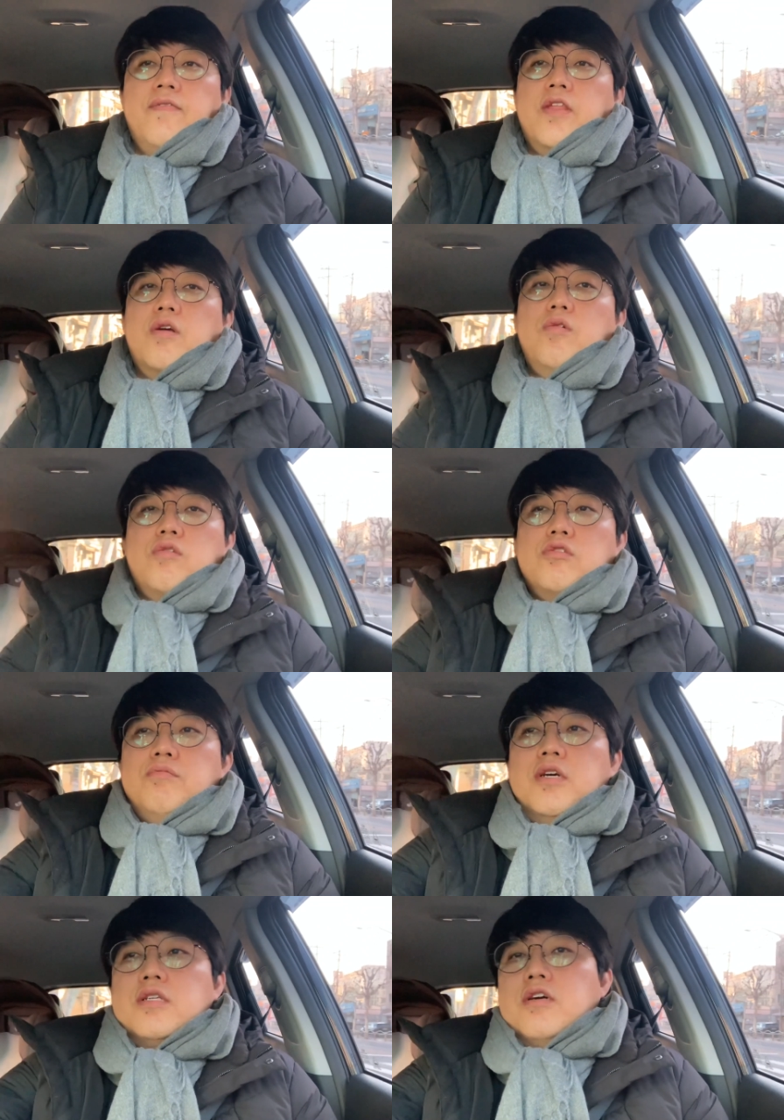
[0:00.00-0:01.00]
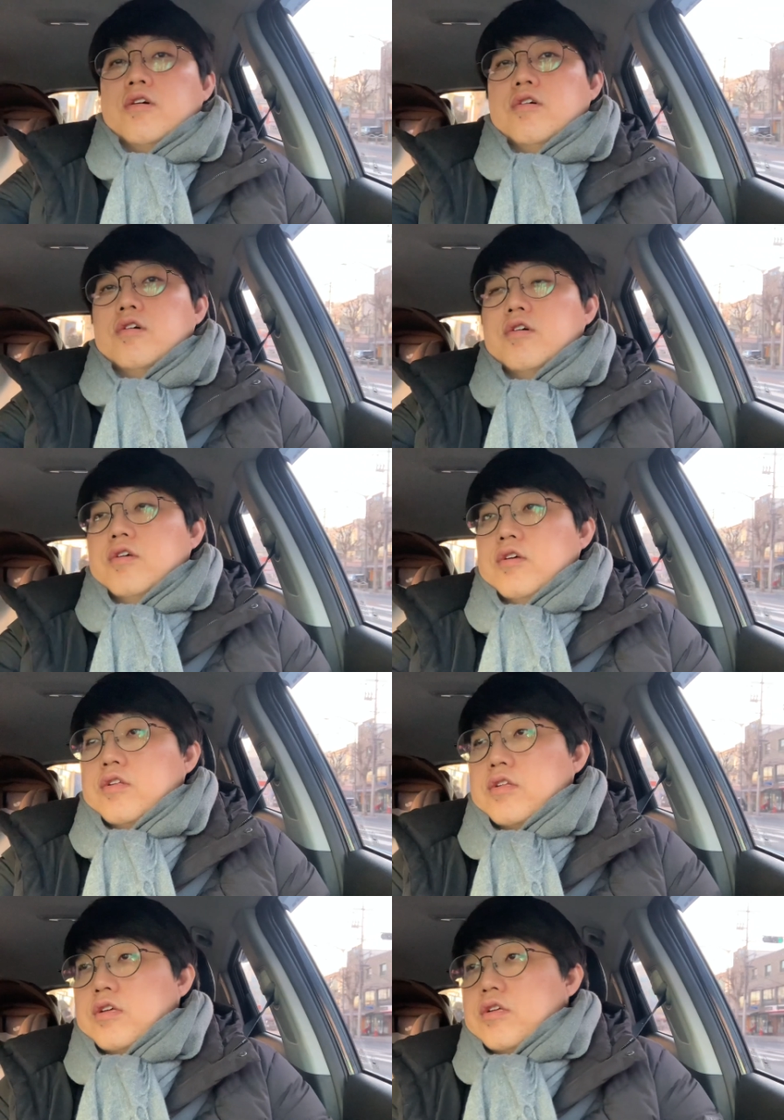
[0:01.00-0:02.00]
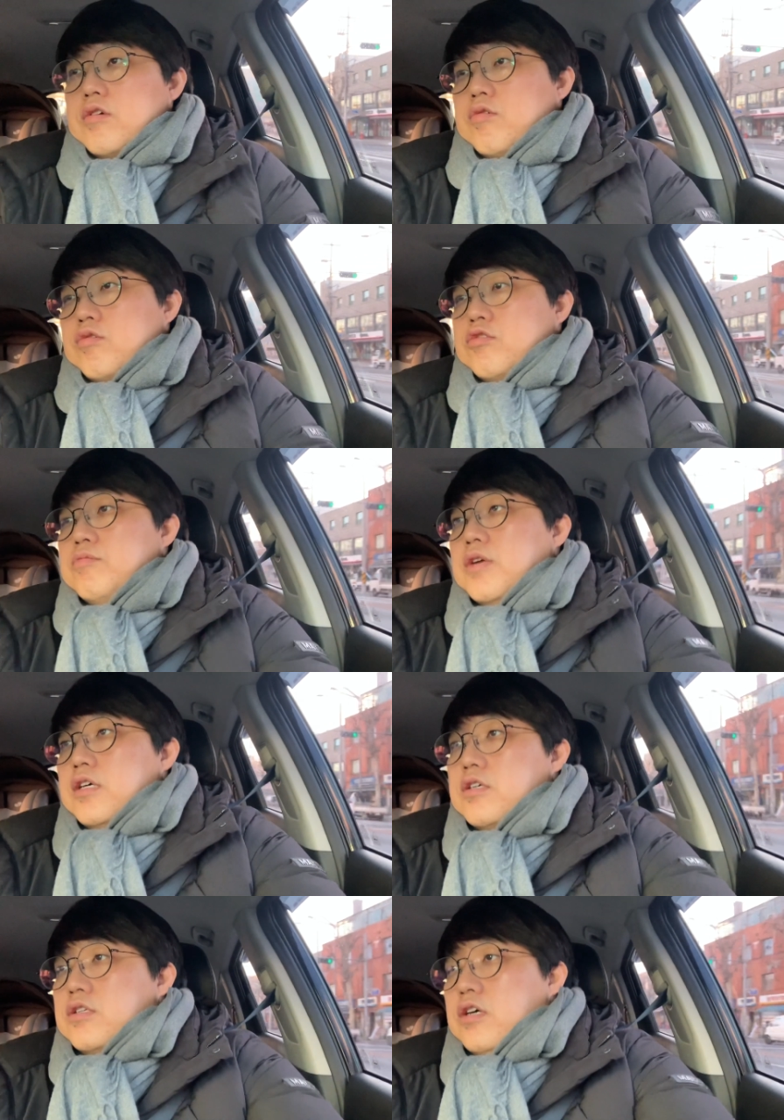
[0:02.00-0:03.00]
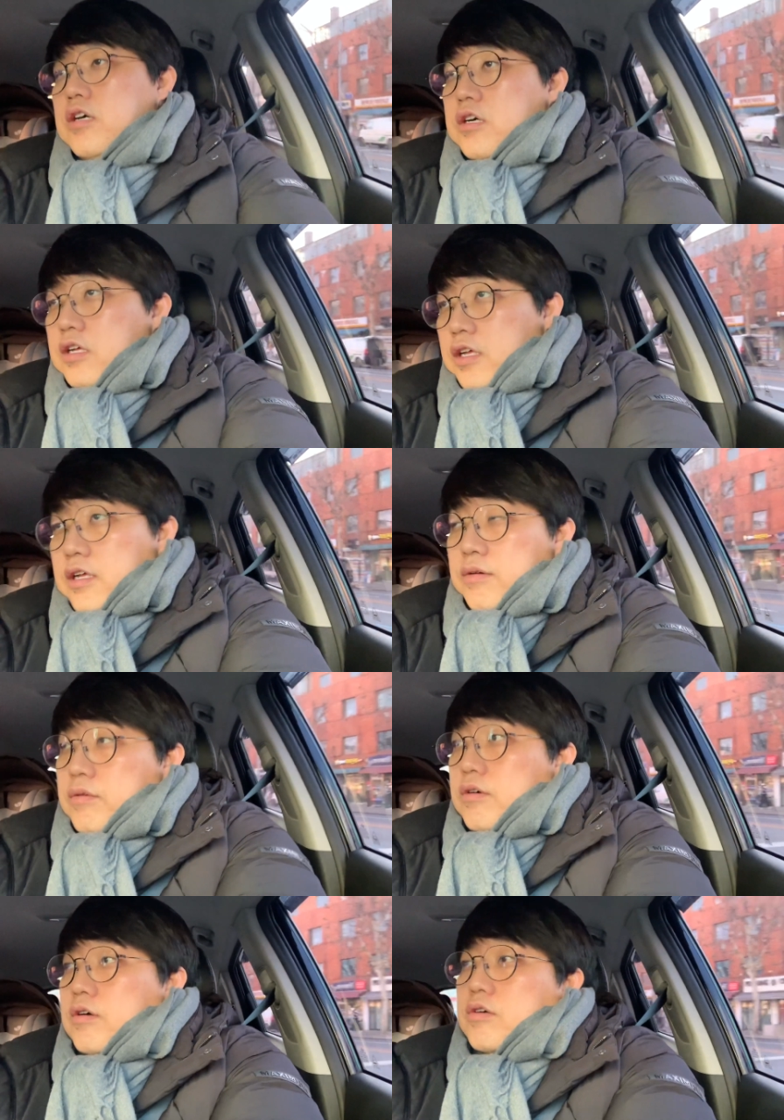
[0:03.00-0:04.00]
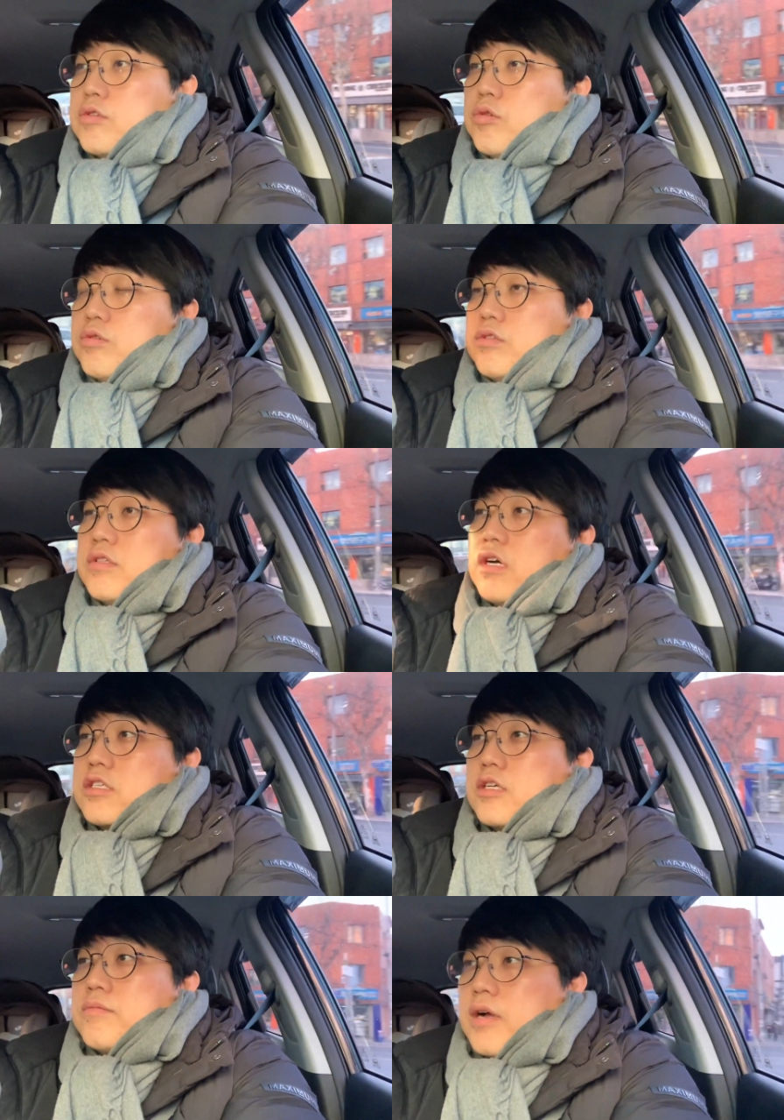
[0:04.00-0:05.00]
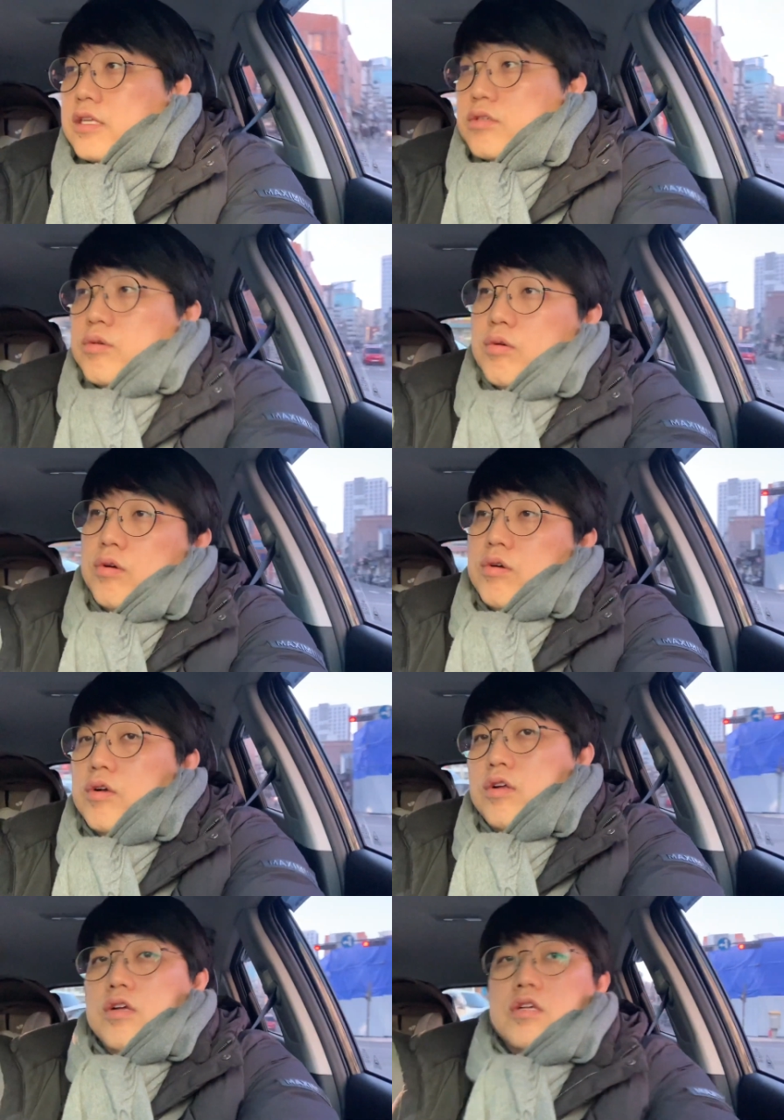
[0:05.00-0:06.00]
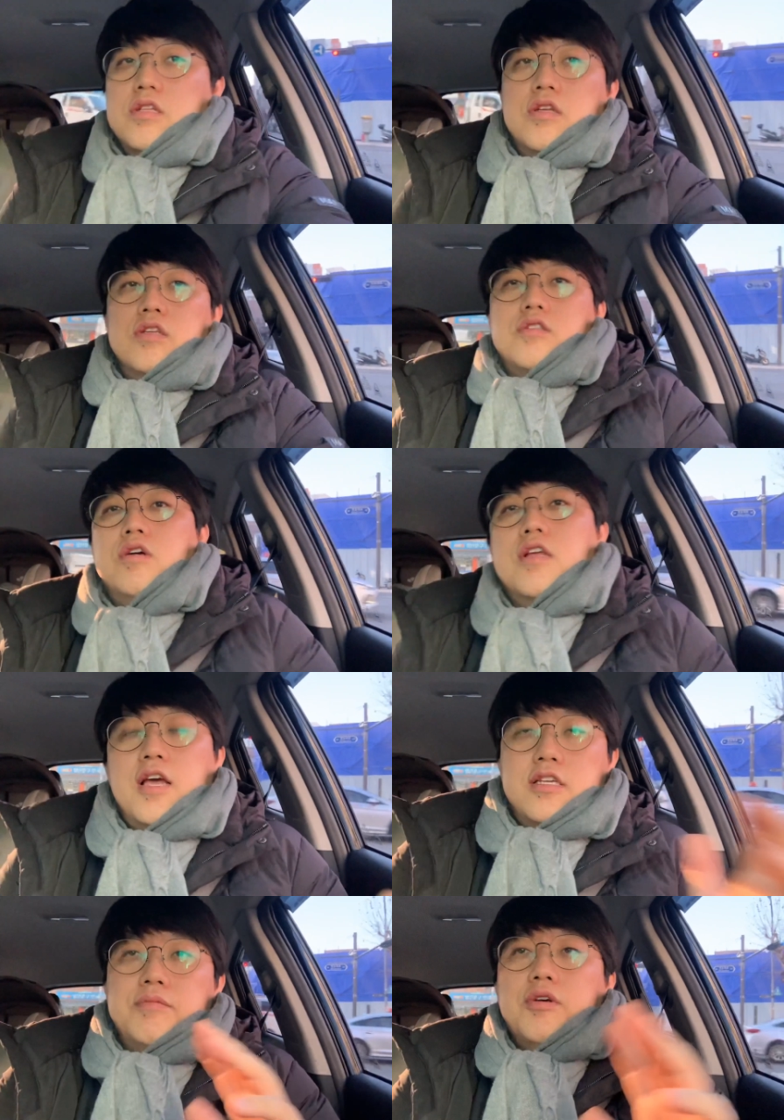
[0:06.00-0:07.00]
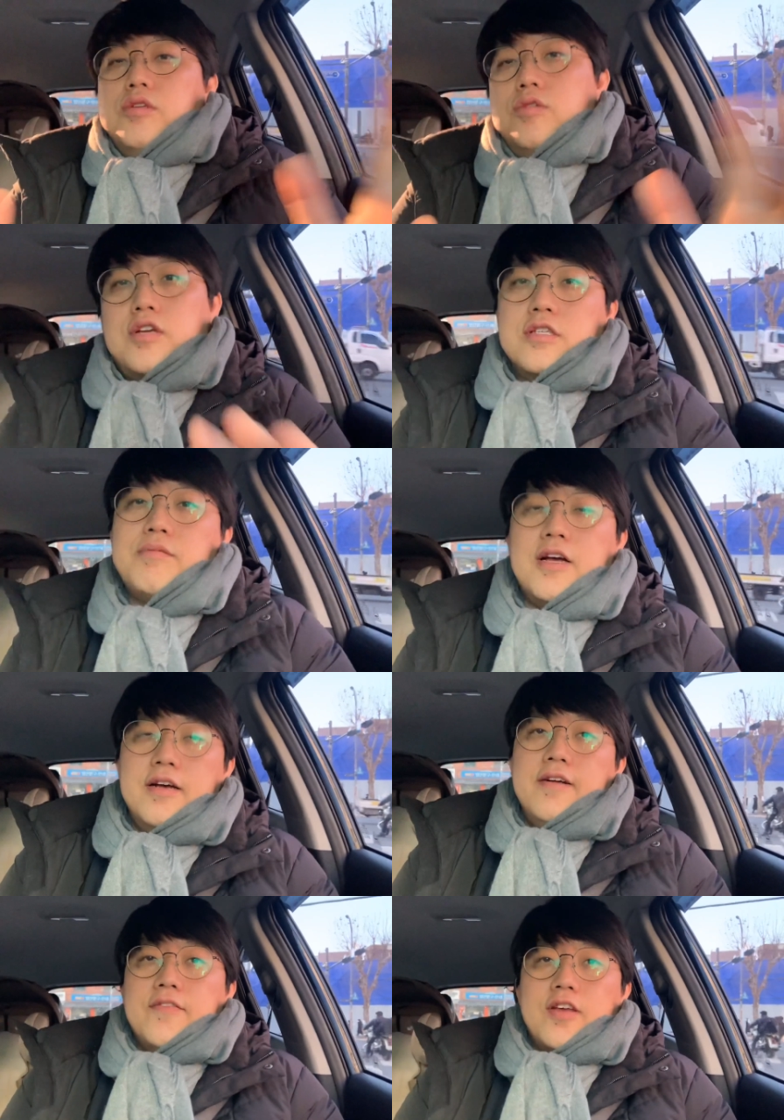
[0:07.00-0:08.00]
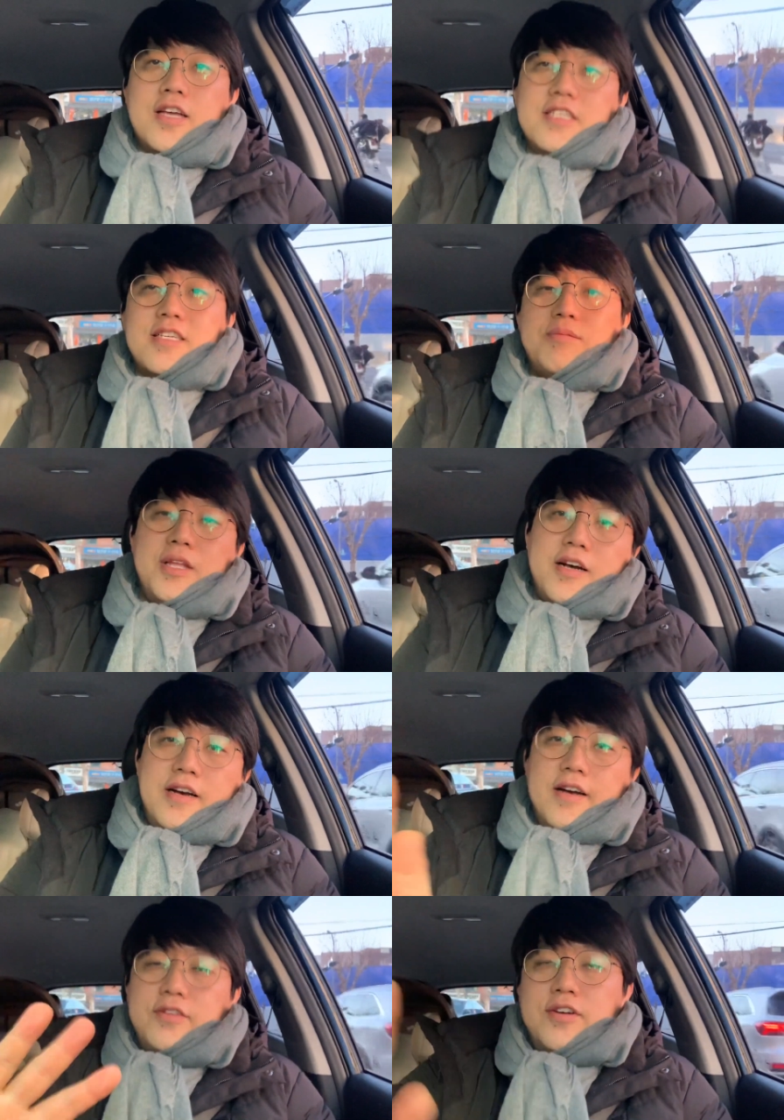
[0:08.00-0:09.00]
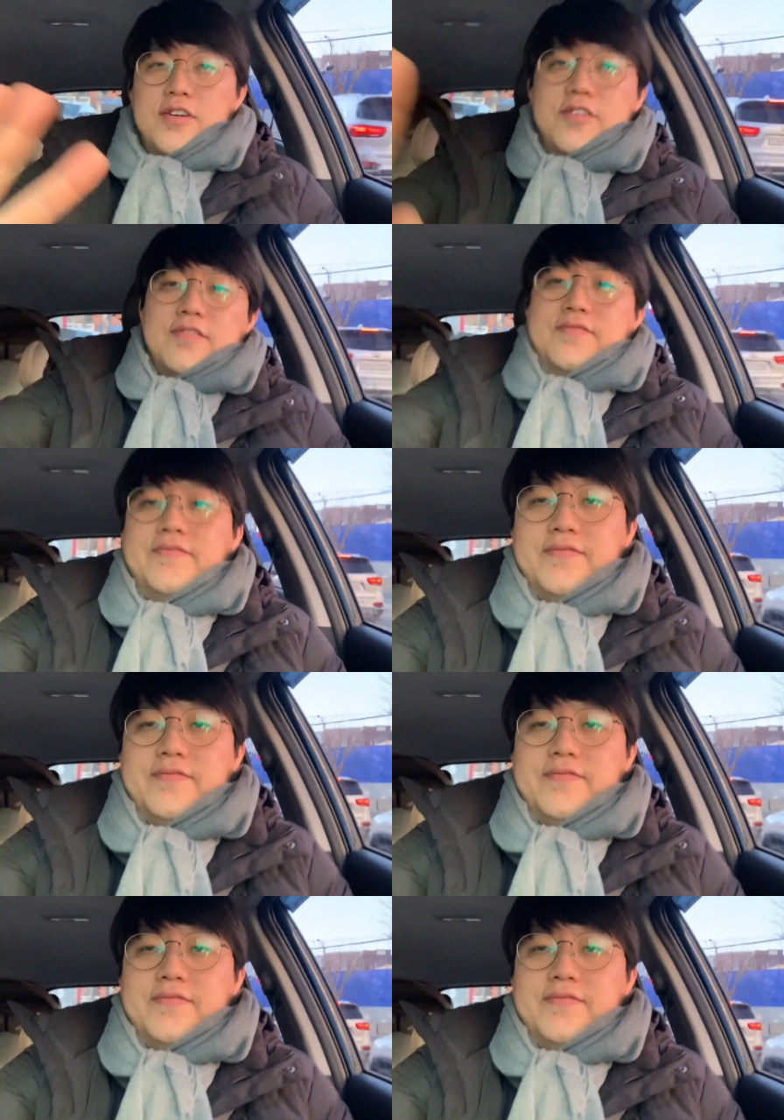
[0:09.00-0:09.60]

네, 꼭 준비하세요. 꼭 준비하셔서 어, 좋은 학점 가지고 설계하시면 좋겠습니다. 여기까지 하겠습니다. 안녕.